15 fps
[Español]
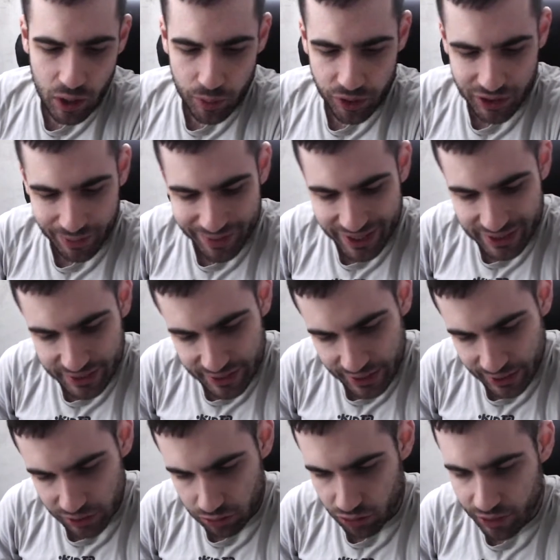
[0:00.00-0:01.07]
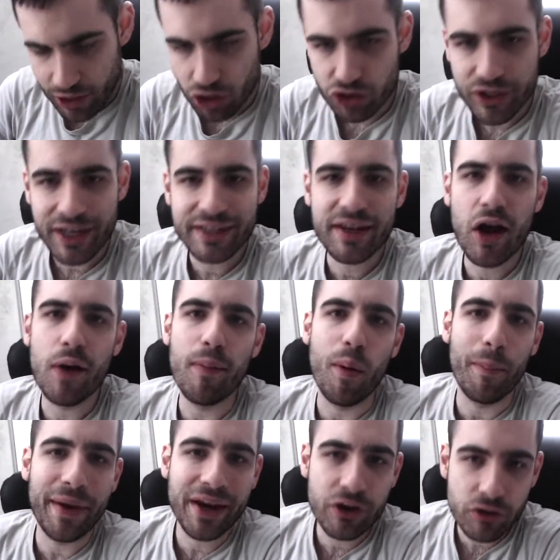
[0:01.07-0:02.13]
pero también es cierto que los días que como
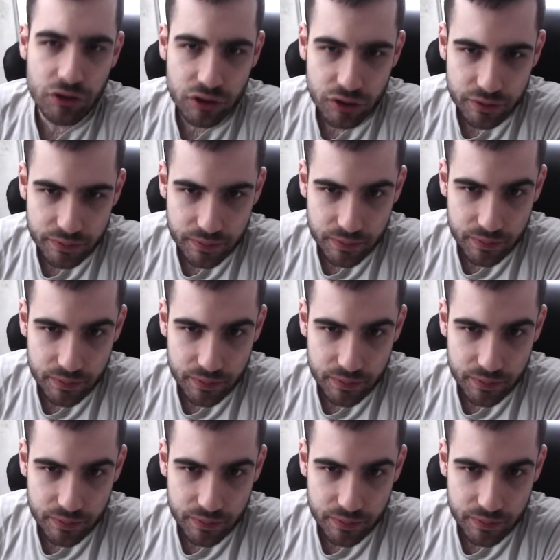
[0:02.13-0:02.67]
menos,